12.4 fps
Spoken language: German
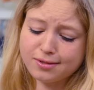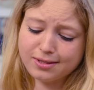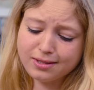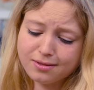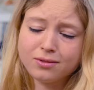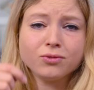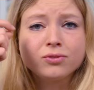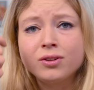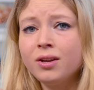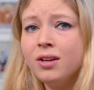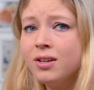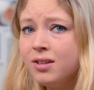sitzen und
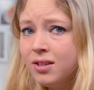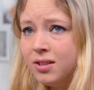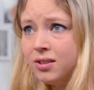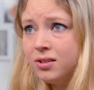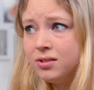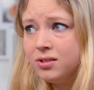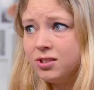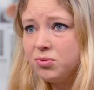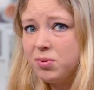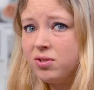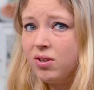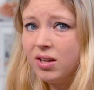
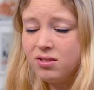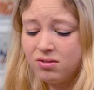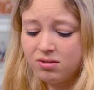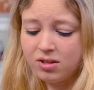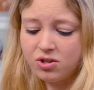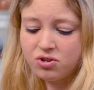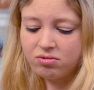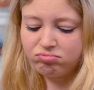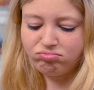Spekulatius naschen.